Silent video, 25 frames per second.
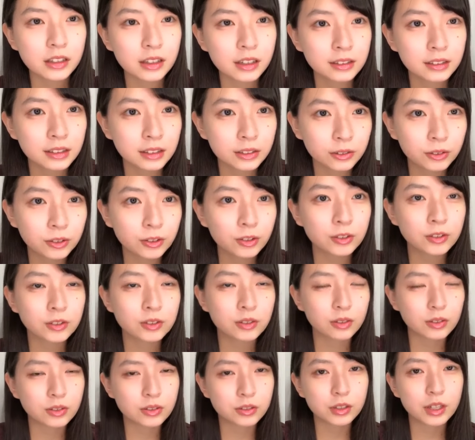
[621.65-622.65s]
とタタの
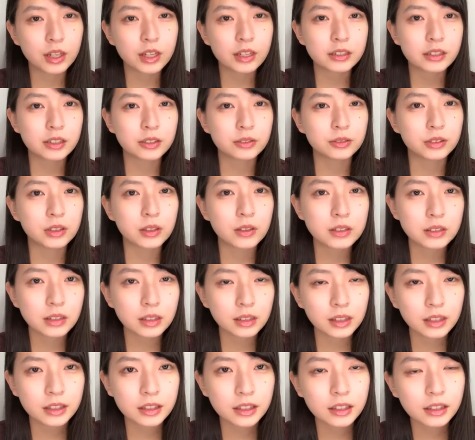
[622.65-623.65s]
その主題歌を歌わ
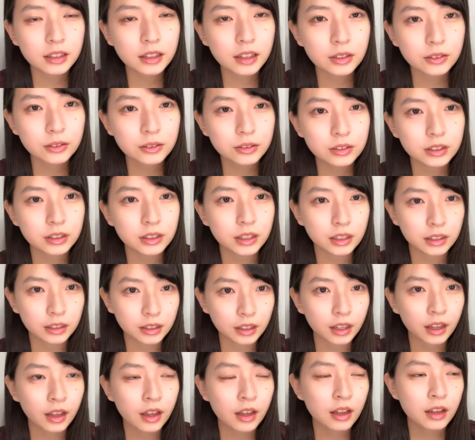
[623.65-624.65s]
せていただけるってなっ
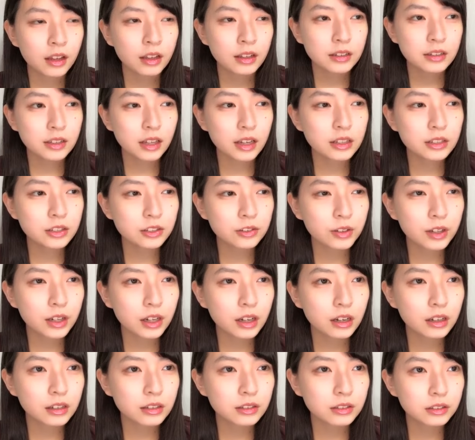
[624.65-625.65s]
て最初
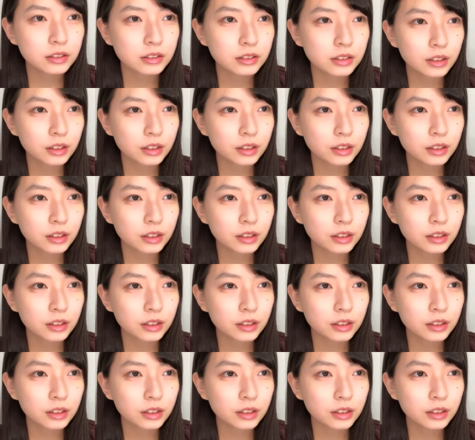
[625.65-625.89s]
は